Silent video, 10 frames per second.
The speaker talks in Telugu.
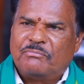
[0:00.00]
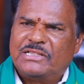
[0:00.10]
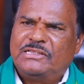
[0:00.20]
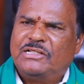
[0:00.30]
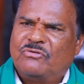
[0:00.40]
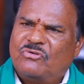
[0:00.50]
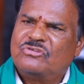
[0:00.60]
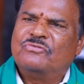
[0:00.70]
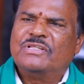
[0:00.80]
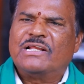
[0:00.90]

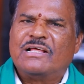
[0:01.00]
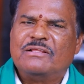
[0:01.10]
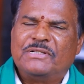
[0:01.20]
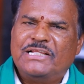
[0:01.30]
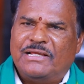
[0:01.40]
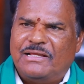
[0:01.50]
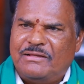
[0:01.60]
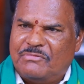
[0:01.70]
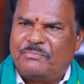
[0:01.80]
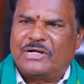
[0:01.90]
ప్రతిరోజు వందలాది మంది
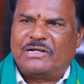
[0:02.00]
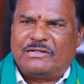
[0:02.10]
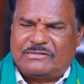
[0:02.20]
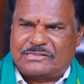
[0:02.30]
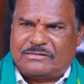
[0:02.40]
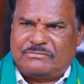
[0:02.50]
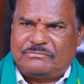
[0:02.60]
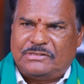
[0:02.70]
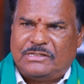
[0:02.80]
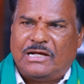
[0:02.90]
మా పాటలు కలుస్తారు
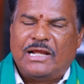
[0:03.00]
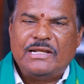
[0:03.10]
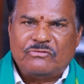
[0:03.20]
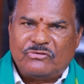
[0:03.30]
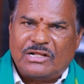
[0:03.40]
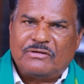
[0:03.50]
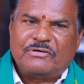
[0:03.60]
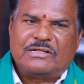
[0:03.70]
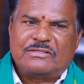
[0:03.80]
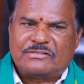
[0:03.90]
అన్ని కులాల
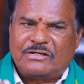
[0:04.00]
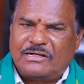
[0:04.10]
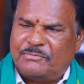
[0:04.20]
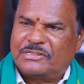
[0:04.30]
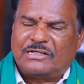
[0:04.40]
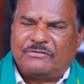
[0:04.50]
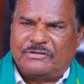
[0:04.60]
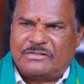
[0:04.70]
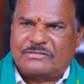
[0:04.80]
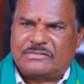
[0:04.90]
వారు కలుస్తారు అన్ని మతాల
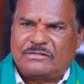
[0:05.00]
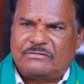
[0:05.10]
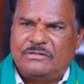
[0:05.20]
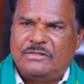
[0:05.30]
వారు కలుస్తారు